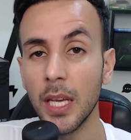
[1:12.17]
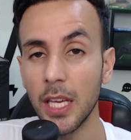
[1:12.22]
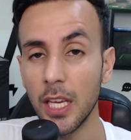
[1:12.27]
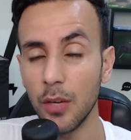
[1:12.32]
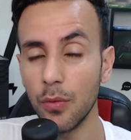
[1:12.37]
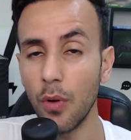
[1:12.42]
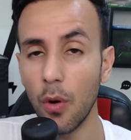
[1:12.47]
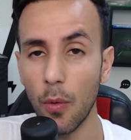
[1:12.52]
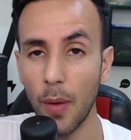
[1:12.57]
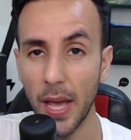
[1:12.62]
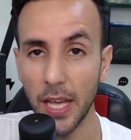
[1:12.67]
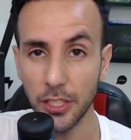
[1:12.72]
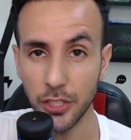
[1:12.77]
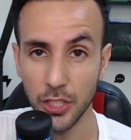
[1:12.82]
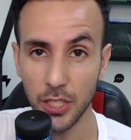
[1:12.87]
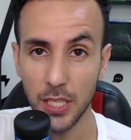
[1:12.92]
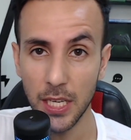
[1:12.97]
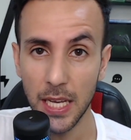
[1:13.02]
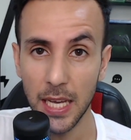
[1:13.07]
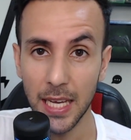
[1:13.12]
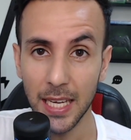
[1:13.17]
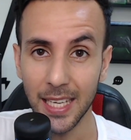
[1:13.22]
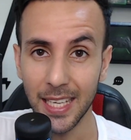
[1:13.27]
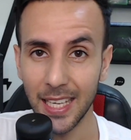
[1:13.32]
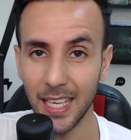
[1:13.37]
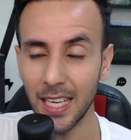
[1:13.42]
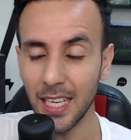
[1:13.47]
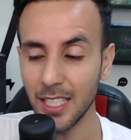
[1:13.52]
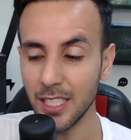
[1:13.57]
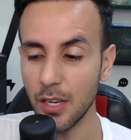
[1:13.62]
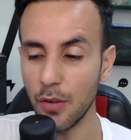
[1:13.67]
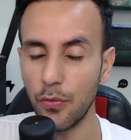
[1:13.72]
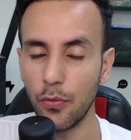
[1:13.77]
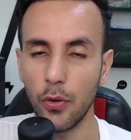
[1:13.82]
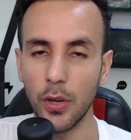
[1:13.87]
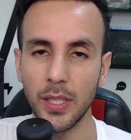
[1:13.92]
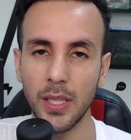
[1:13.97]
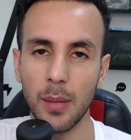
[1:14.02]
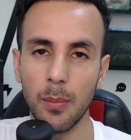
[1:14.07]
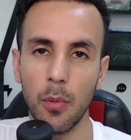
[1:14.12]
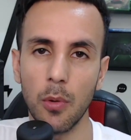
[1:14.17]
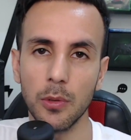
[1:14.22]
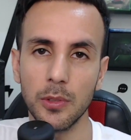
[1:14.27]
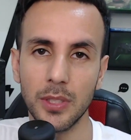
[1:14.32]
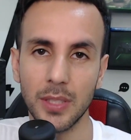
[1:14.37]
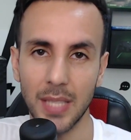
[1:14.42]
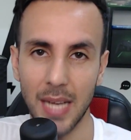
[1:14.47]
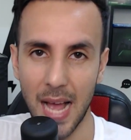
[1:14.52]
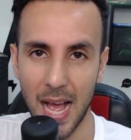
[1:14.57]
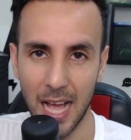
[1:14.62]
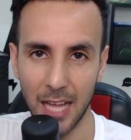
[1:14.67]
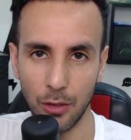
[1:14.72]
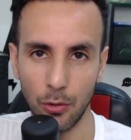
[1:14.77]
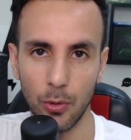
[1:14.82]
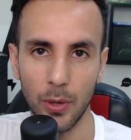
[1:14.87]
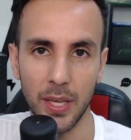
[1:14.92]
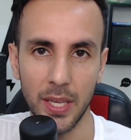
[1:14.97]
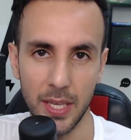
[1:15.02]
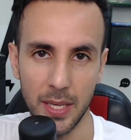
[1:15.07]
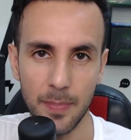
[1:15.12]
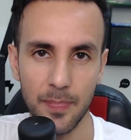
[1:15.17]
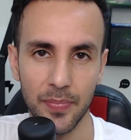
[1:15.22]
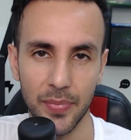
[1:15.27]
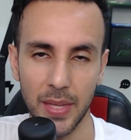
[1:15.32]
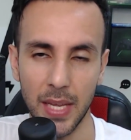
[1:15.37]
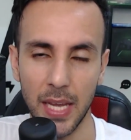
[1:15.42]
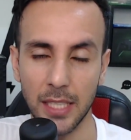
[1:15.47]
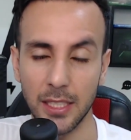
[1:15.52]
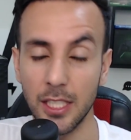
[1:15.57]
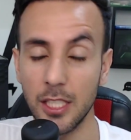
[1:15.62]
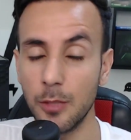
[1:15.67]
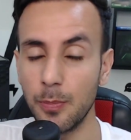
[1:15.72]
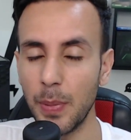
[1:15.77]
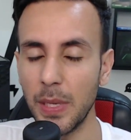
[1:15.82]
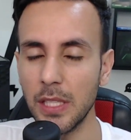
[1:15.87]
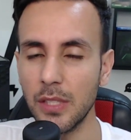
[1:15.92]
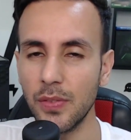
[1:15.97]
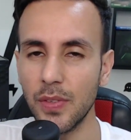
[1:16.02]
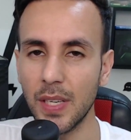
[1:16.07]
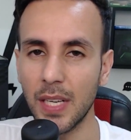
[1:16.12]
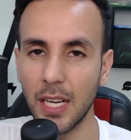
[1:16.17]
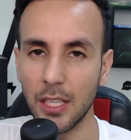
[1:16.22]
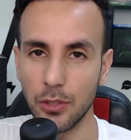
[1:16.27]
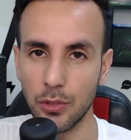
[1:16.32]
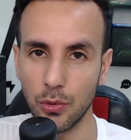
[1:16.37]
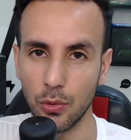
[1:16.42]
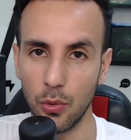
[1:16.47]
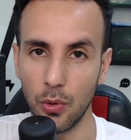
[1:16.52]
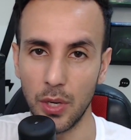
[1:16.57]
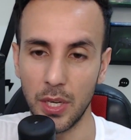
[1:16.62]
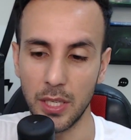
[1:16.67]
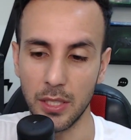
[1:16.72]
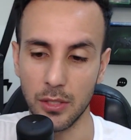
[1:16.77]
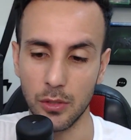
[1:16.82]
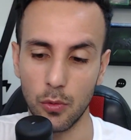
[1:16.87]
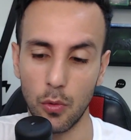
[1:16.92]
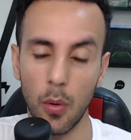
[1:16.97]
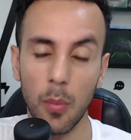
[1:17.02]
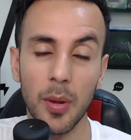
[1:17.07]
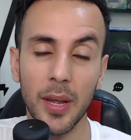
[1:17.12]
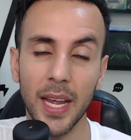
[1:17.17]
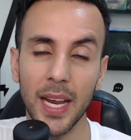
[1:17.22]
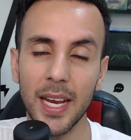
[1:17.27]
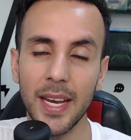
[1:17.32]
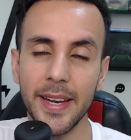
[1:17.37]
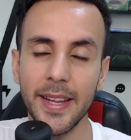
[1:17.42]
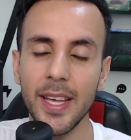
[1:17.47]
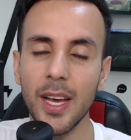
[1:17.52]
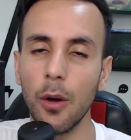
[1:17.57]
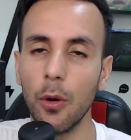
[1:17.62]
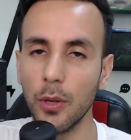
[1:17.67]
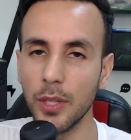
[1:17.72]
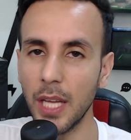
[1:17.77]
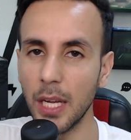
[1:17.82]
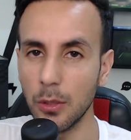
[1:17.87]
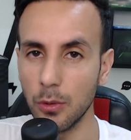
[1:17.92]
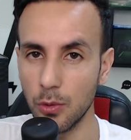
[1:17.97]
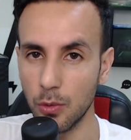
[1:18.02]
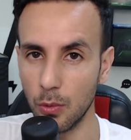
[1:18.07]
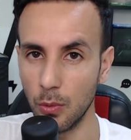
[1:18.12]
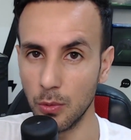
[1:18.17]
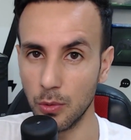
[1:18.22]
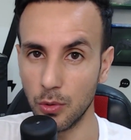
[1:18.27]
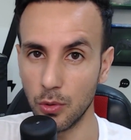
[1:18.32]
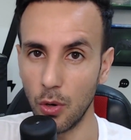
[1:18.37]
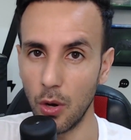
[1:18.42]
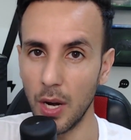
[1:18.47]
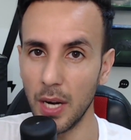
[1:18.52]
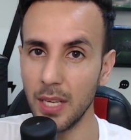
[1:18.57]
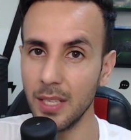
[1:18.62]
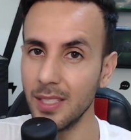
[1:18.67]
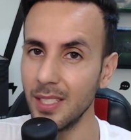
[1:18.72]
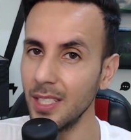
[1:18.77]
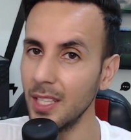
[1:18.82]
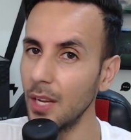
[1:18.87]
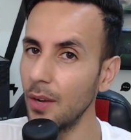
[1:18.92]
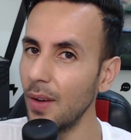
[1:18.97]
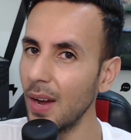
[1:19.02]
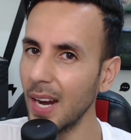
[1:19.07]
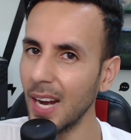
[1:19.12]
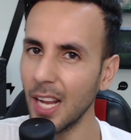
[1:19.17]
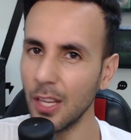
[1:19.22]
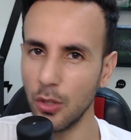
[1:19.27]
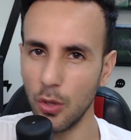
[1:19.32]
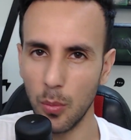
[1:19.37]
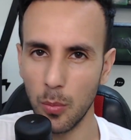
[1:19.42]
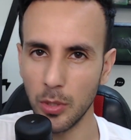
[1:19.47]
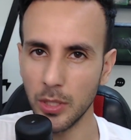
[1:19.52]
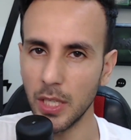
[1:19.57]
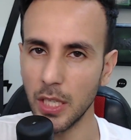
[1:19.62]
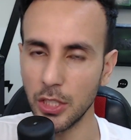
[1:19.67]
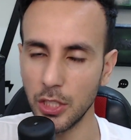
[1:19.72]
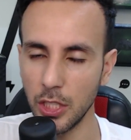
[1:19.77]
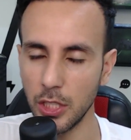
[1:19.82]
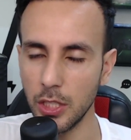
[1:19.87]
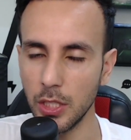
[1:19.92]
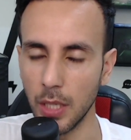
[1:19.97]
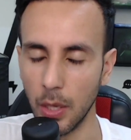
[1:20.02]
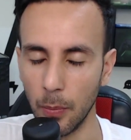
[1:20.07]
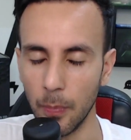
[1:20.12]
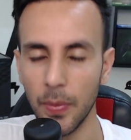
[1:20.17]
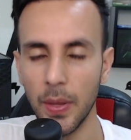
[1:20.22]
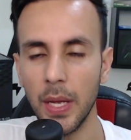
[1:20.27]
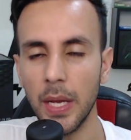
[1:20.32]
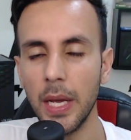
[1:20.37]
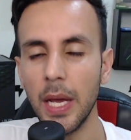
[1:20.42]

Evil West, que já foi demonstrado aí, né, as especificações, como que ele ia rodar nos consoles e não agradou muita gente não.